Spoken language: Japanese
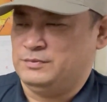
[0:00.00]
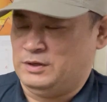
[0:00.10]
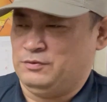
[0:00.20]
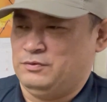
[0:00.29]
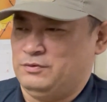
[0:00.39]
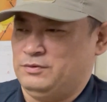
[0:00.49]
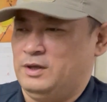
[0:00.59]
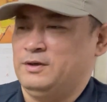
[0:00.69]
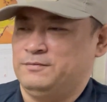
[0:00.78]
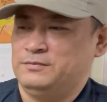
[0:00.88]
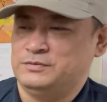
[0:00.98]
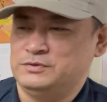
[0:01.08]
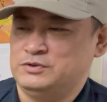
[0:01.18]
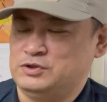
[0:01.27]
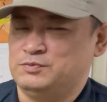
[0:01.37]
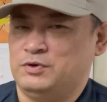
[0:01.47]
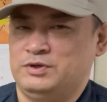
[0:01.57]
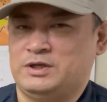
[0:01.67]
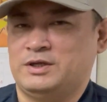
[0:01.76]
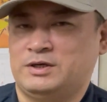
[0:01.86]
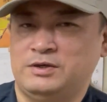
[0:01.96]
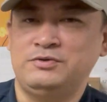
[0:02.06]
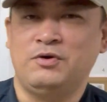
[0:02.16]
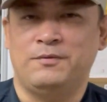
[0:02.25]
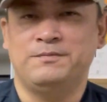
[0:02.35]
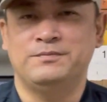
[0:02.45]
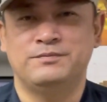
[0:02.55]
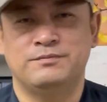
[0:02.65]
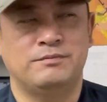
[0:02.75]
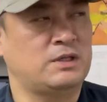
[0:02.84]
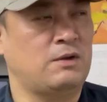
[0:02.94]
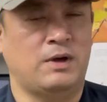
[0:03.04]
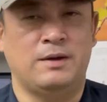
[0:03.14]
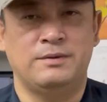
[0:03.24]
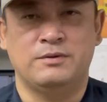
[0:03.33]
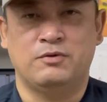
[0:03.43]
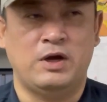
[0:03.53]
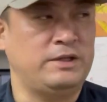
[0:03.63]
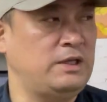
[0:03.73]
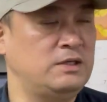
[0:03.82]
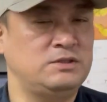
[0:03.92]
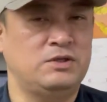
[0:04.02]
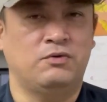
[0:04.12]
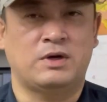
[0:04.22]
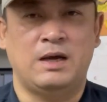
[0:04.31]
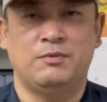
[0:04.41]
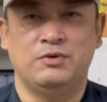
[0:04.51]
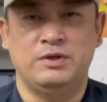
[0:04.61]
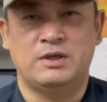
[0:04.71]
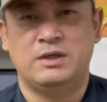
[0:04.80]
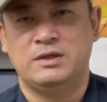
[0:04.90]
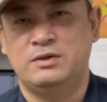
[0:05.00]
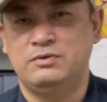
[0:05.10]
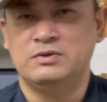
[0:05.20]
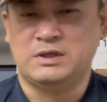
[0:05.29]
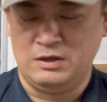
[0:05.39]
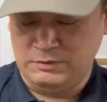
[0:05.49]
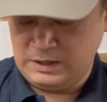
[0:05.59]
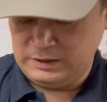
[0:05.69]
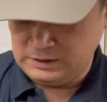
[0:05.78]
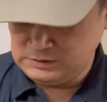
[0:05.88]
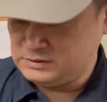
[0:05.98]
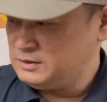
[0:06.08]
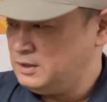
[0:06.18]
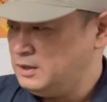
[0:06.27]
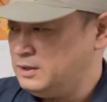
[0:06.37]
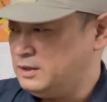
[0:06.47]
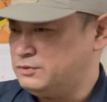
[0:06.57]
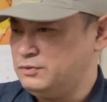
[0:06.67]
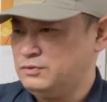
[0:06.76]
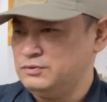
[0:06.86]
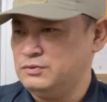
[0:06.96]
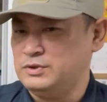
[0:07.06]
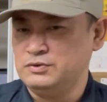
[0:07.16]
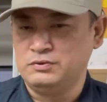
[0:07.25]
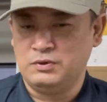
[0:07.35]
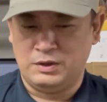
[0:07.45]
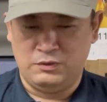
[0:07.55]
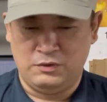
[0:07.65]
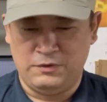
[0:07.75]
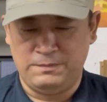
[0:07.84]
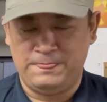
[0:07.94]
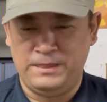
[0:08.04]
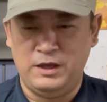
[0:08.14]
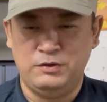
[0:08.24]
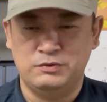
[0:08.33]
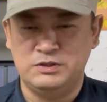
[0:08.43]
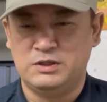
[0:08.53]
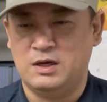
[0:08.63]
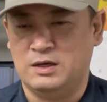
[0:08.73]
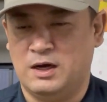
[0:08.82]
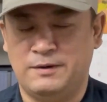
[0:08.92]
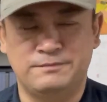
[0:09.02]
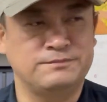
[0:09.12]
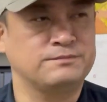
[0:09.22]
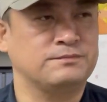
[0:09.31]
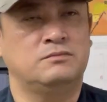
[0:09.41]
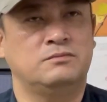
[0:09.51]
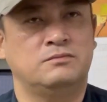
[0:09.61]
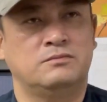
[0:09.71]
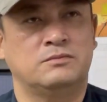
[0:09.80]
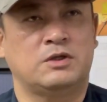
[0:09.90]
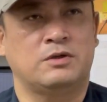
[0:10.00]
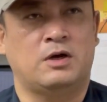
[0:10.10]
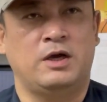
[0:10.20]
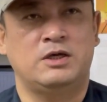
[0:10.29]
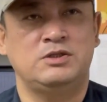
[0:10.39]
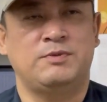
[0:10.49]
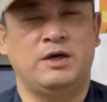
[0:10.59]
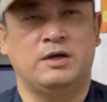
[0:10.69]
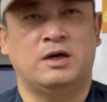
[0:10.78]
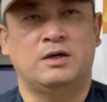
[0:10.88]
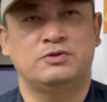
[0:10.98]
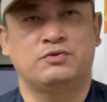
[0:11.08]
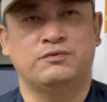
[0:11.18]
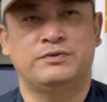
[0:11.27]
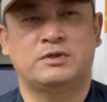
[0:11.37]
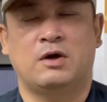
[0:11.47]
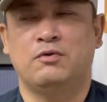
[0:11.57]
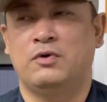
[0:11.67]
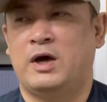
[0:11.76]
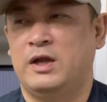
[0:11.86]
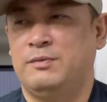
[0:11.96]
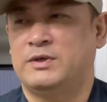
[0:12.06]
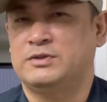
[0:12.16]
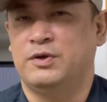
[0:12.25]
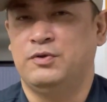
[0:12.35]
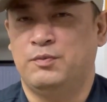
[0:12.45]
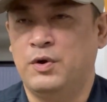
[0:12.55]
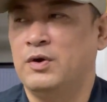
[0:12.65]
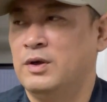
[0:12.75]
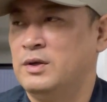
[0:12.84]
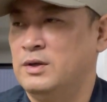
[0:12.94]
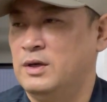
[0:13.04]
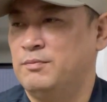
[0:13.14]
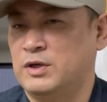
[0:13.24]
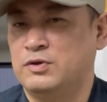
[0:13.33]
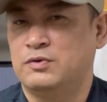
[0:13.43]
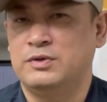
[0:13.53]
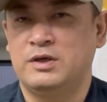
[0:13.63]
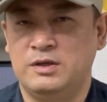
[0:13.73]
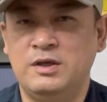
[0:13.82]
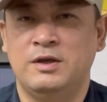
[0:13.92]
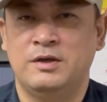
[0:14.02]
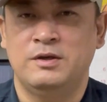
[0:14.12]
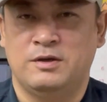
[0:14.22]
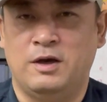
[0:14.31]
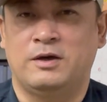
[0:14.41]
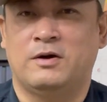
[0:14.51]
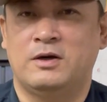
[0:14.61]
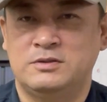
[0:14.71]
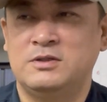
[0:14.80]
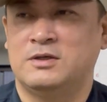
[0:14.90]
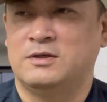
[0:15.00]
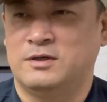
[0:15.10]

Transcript: あのね、注文いただけると、または、ご来店してお買い物いただけると幸いです。えということで、ちょっとあの、営業時間が、うんなんか早じまいがちょっと2日ほど入りますけども、えまあ、基本的に相変わらず